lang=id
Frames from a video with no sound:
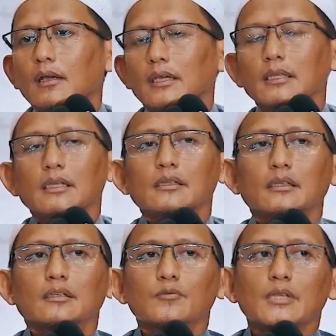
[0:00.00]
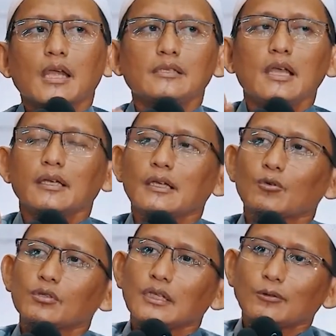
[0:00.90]
Kita tetap saja
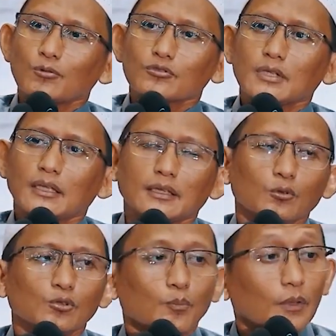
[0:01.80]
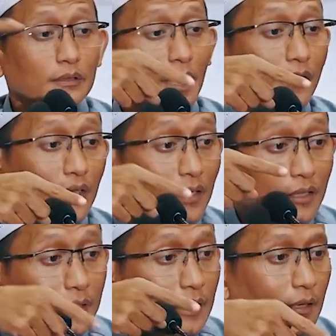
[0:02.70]
ngikutin Ustadz untuk mentahdir
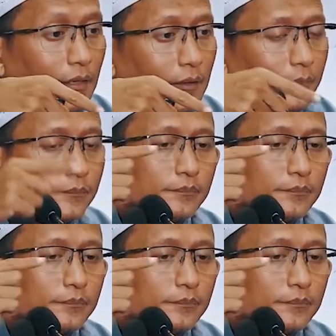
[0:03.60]
dia.